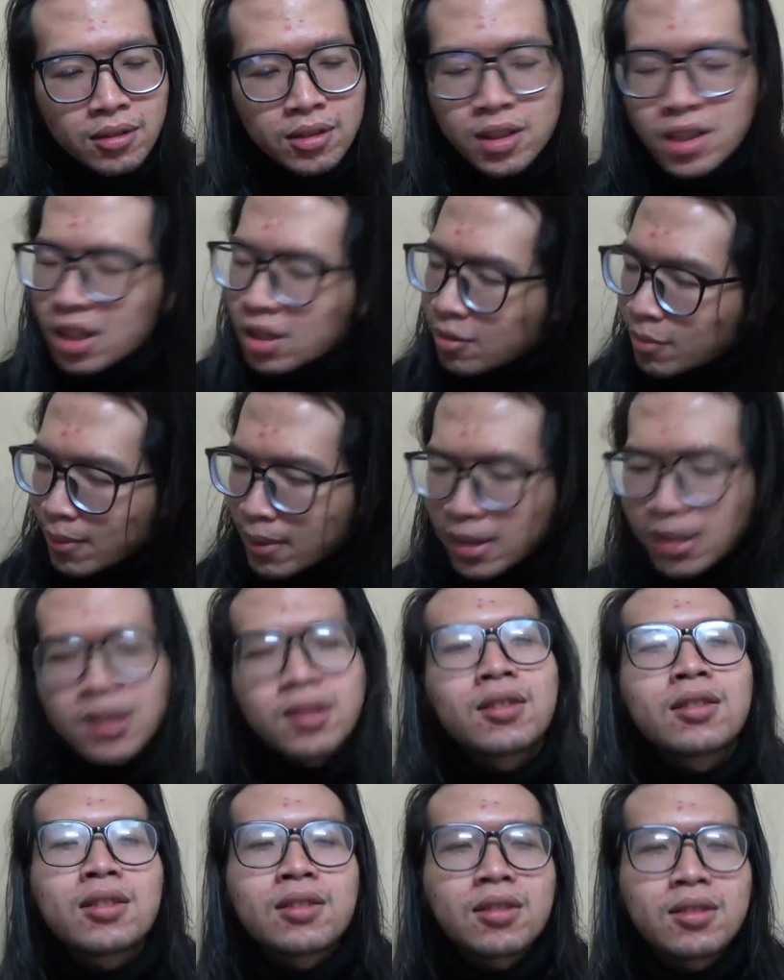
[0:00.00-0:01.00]
nhưng mà
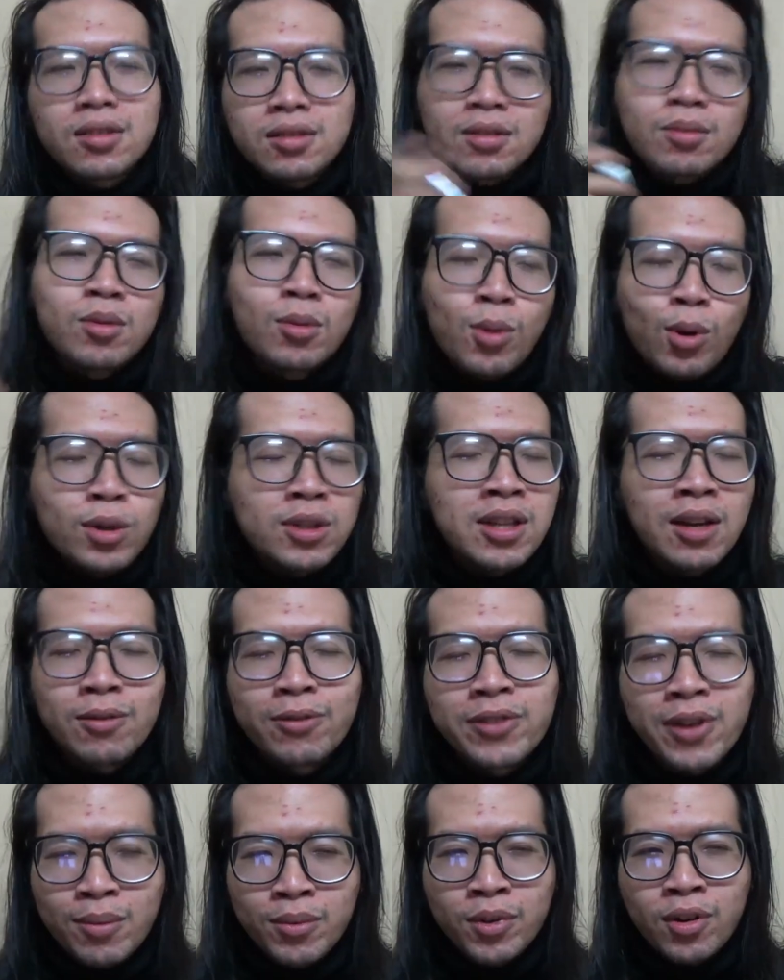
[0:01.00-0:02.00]
một sản
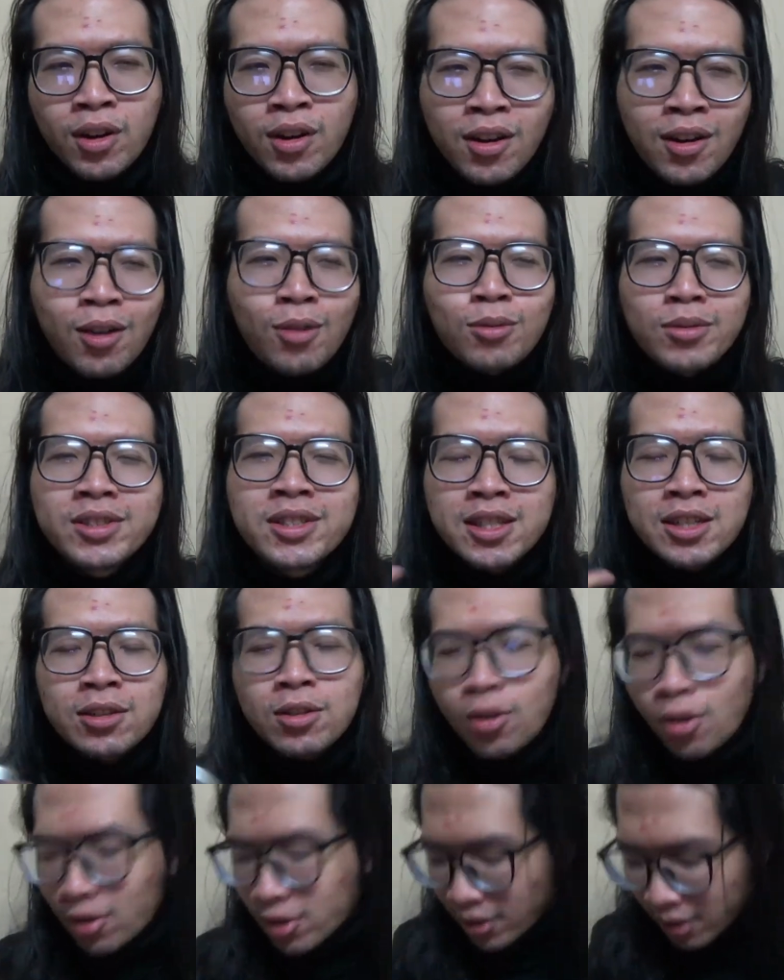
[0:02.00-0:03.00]
phẩm nó không chỉ
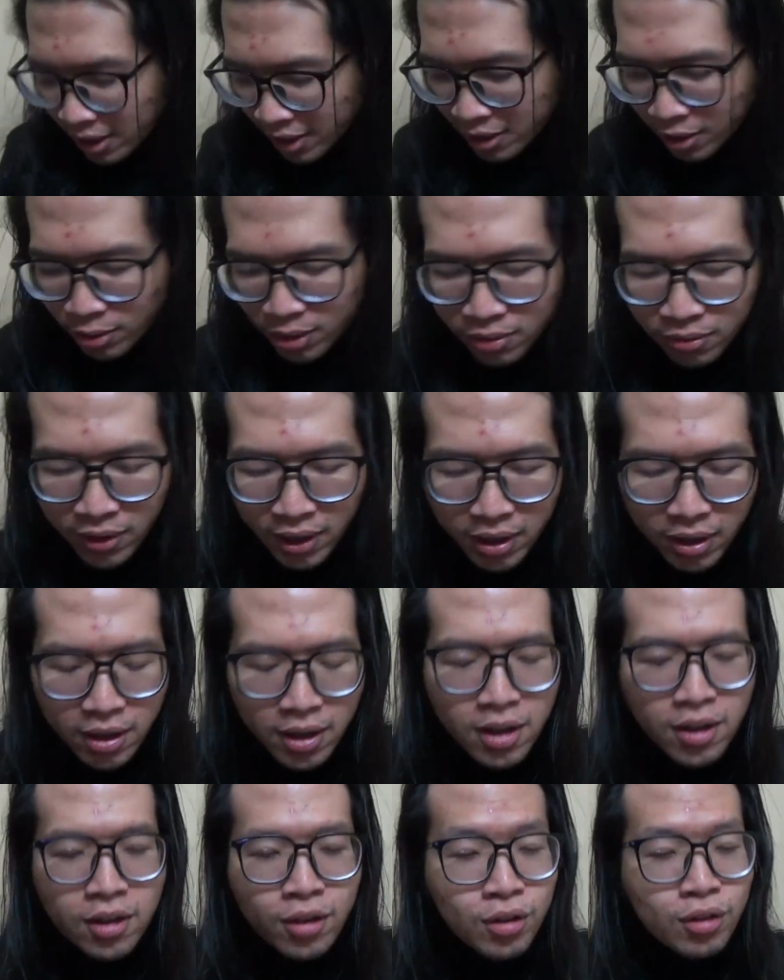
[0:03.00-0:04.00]
có những cái điều như vậy
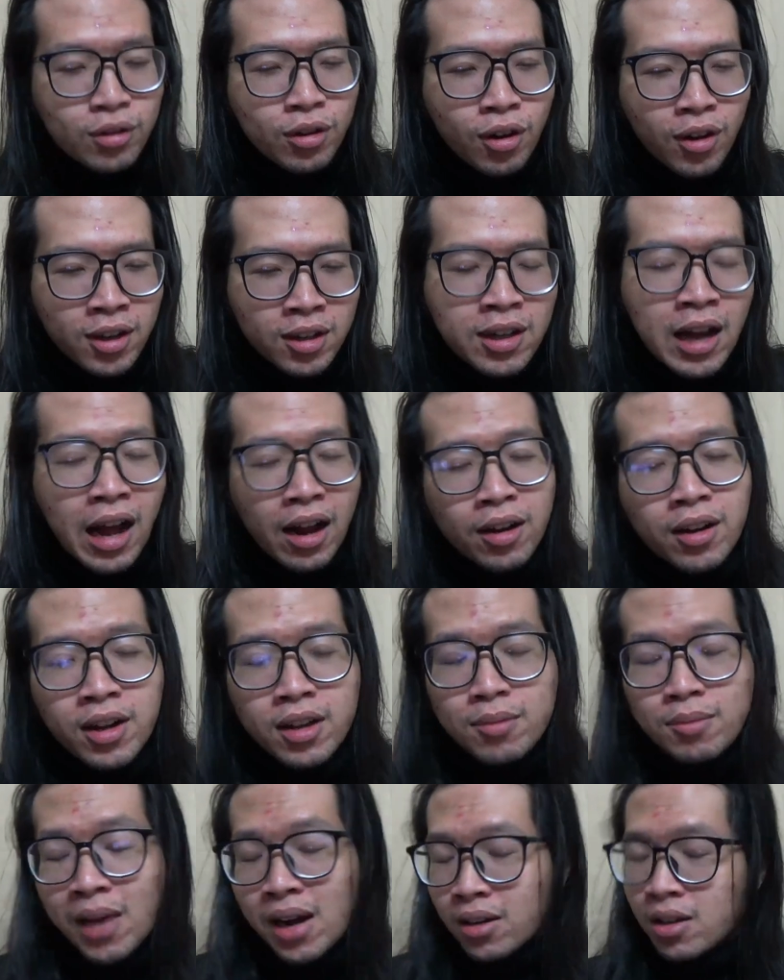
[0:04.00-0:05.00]
nó khẳng
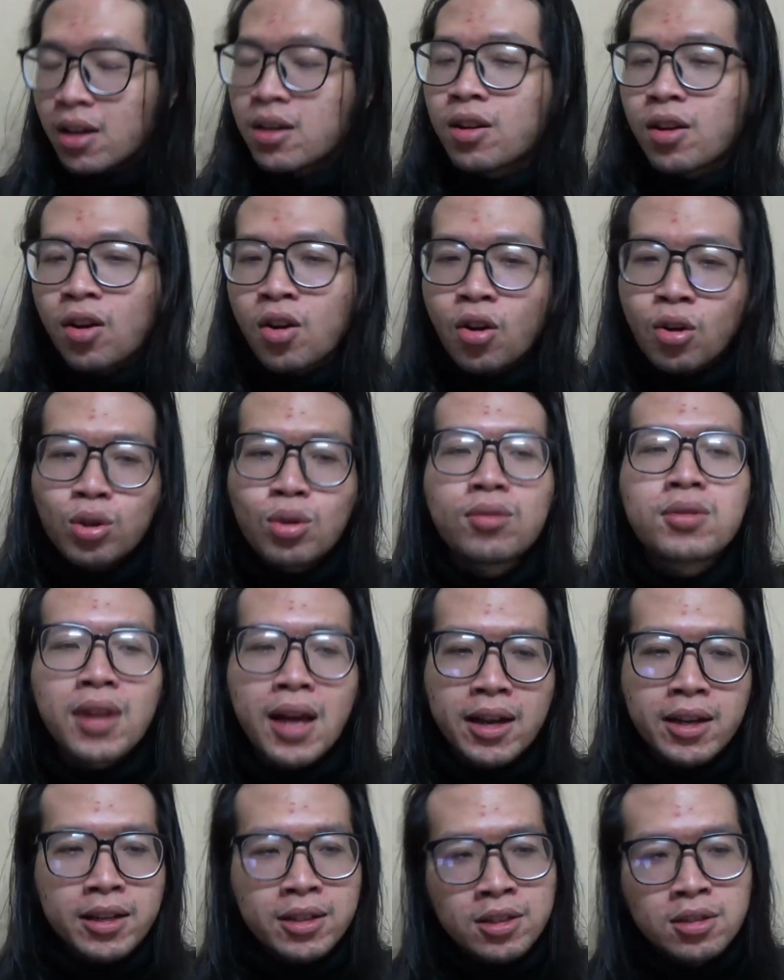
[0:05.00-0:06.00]
định bản thân nó có tồn
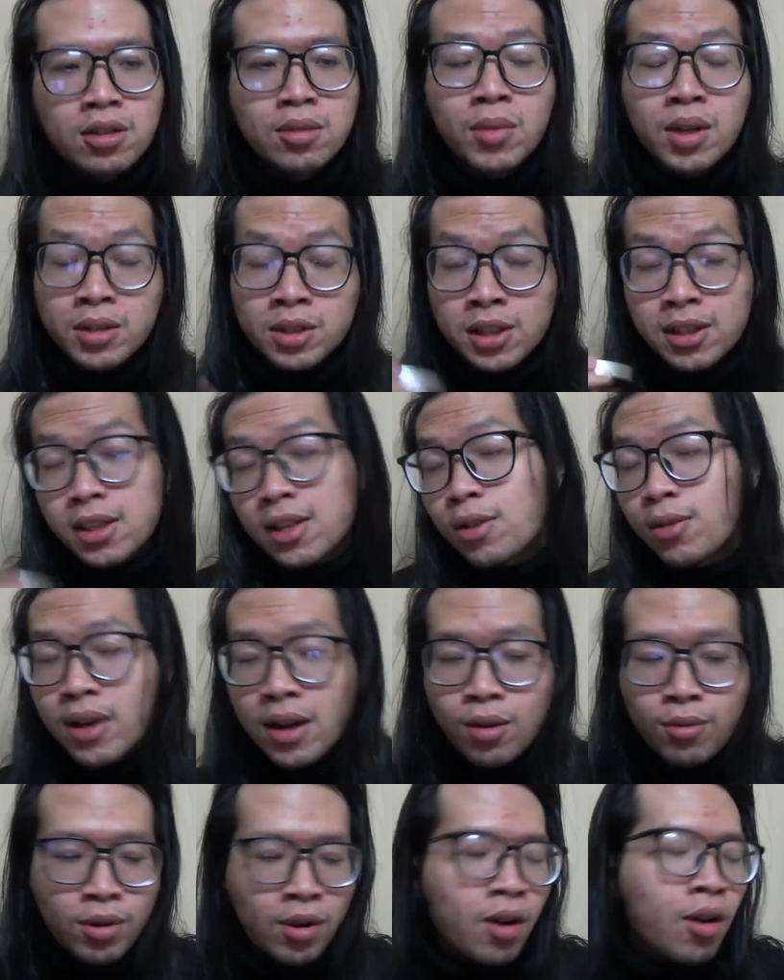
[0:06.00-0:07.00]
tại thị trường bởi chính hiệu
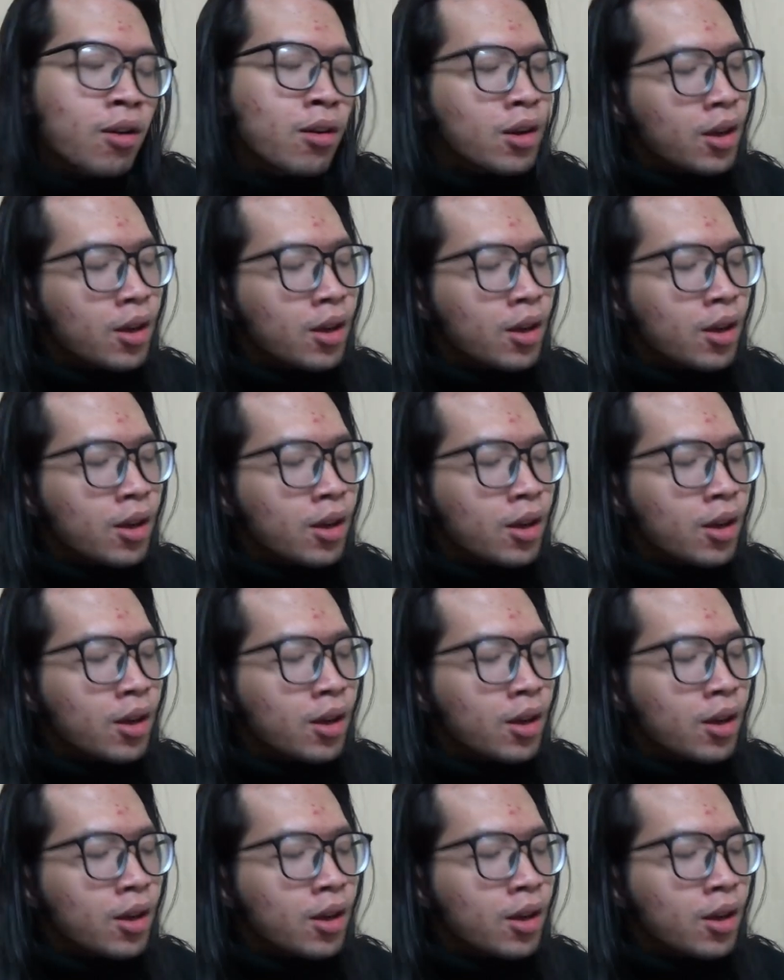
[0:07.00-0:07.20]
năng của nó